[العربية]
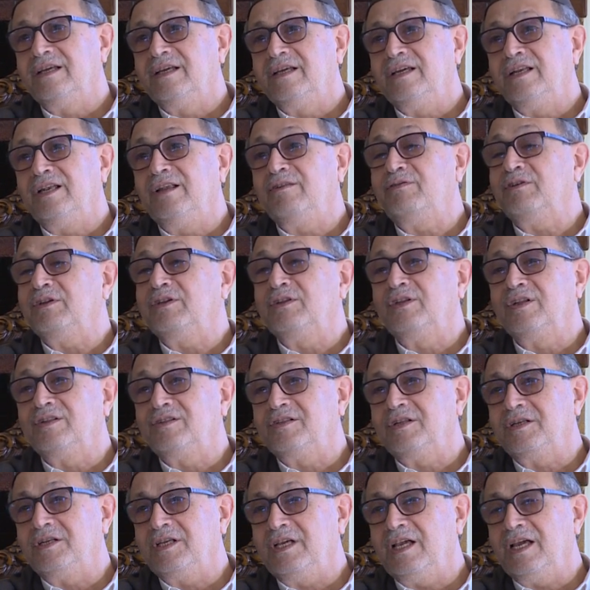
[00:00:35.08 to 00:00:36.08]
لفت
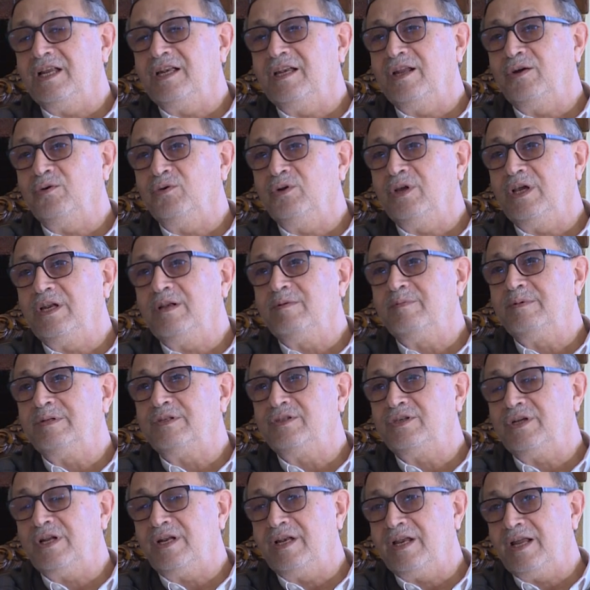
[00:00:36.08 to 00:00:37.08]
نظري أنه يلبس
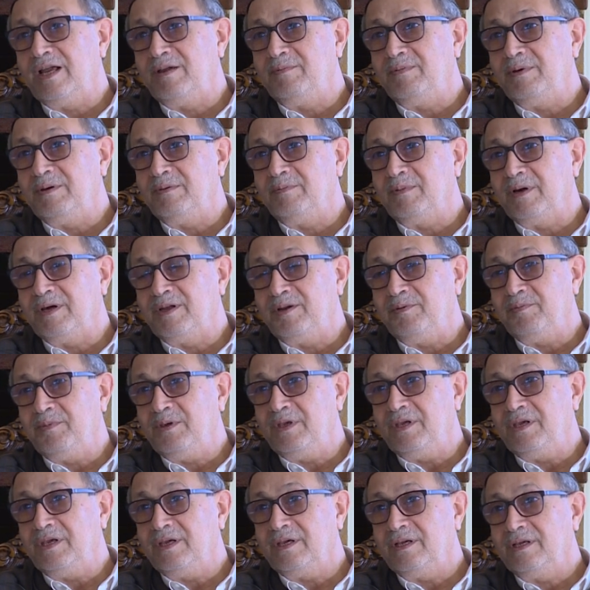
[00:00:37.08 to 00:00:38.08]
جلابة
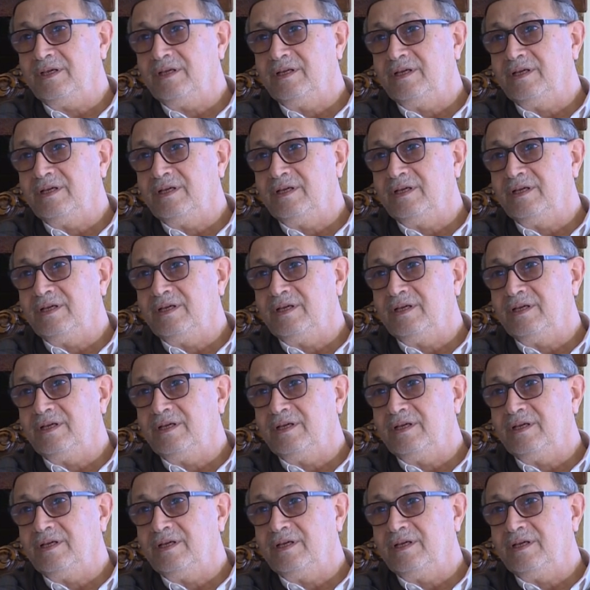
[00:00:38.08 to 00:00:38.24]
مغربية